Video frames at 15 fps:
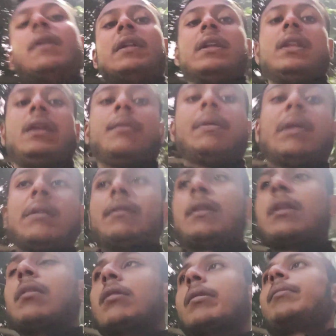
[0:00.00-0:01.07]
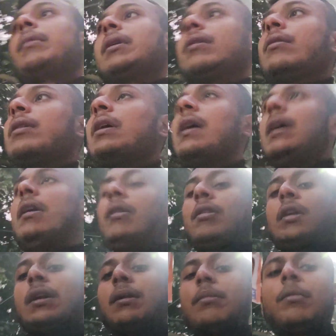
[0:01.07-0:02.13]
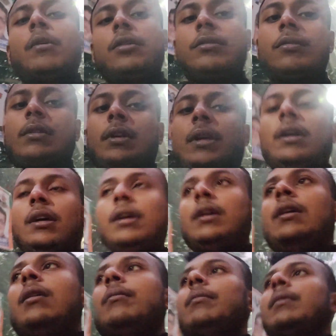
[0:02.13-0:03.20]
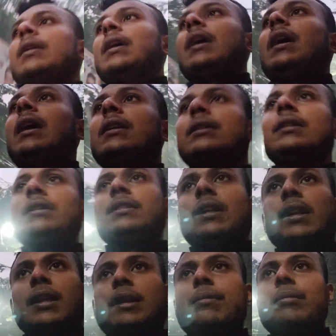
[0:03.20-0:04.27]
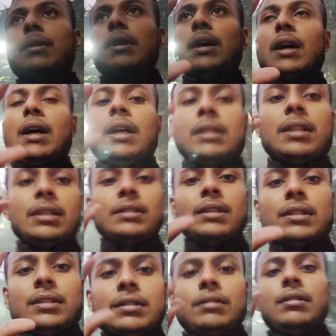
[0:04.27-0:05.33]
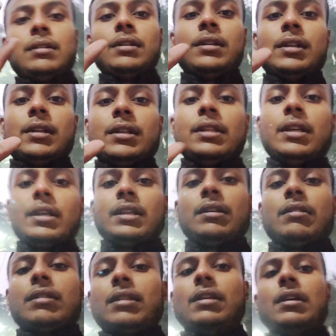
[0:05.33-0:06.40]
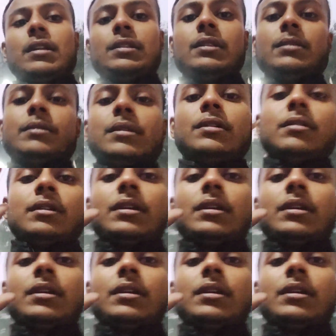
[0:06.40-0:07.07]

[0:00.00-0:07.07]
फाइनली हमारा वर्कआउट कंप्लीट हो गया है और ठंड बहुत हो रही है मेरे हाथ नहीं चल रहे मेरे हाथ ऐसे ऐसे देख रहे कितना अजीब से हो